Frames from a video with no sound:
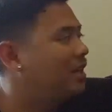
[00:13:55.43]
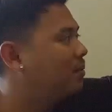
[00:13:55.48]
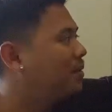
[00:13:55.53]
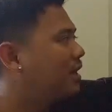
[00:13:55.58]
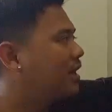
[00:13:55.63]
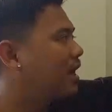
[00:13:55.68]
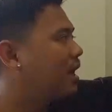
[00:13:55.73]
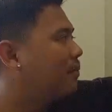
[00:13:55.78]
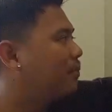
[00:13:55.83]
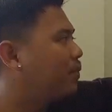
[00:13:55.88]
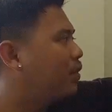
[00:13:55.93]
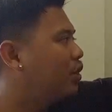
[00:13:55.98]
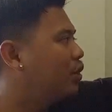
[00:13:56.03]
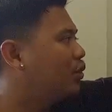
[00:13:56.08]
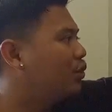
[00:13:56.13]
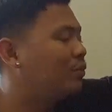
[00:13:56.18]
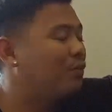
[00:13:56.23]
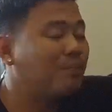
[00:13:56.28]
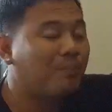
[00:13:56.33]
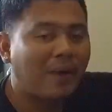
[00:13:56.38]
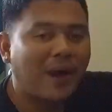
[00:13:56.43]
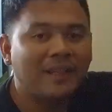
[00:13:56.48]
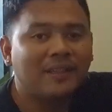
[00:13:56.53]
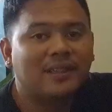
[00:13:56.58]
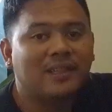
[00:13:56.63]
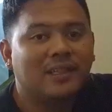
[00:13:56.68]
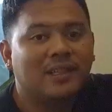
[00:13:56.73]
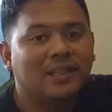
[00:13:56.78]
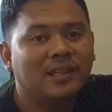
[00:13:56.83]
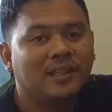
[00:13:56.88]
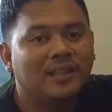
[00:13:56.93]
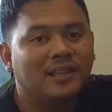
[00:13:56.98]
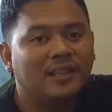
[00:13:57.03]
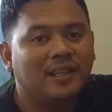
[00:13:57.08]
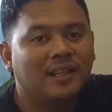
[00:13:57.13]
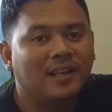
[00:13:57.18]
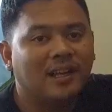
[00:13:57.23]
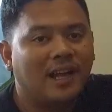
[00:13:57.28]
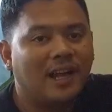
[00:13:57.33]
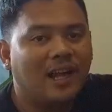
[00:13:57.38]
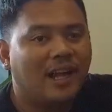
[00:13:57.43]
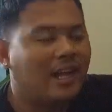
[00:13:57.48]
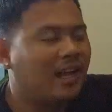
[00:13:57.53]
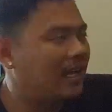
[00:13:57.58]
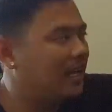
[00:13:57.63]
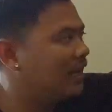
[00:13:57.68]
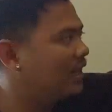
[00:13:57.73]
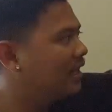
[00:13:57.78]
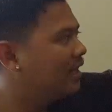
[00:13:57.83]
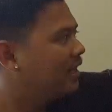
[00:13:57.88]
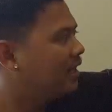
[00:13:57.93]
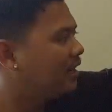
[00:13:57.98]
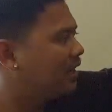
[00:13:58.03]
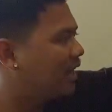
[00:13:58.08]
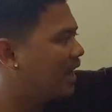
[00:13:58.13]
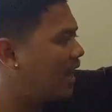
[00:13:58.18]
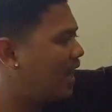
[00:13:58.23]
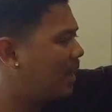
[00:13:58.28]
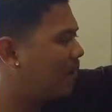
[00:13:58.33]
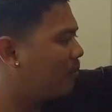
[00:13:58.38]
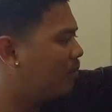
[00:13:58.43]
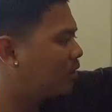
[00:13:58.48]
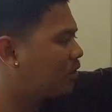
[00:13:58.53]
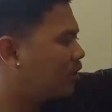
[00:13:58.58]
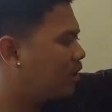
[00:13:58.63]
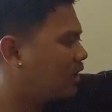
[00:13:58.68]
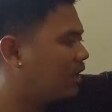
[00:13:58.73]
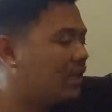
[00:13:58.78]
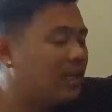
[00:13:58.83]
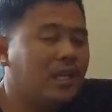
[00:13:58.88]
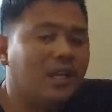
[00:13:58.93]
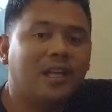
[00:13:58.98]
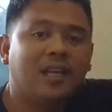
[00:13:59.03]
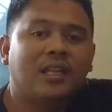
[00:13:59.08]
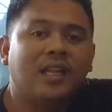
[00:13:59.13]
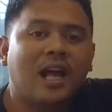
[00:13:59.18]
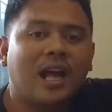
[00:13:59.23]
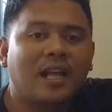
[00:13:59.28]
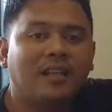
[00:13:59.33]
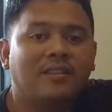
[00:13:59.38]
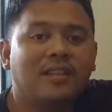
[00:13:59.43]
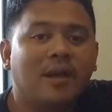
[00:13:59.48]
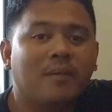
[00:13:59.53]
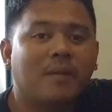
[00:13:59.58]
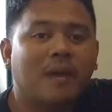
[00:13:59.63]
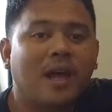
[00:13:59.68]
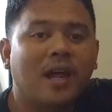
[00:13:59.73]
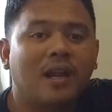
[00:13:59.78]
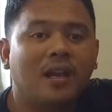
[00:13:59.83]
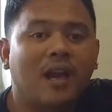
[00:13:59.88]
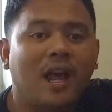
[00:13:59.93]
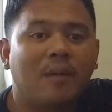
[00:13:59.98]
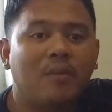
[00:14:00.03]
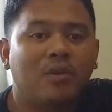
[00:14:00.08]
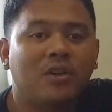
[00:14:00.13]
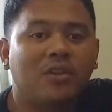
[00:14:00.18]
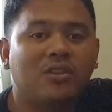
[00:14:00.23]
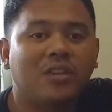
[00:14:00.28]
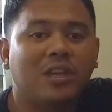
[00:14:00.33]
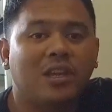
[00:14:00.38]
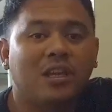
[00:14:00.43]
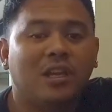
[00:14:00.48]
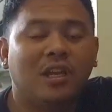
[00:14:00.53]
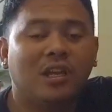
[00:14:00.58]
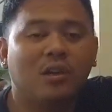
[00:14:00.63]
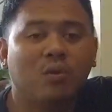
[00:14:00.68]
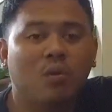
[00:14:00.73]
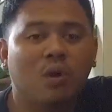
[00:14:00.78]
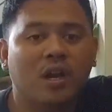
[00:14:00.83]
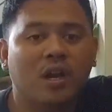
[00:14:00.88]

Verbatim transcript: diberikan podium 4 nah, nah motor ini kita akan siapkan amunisi di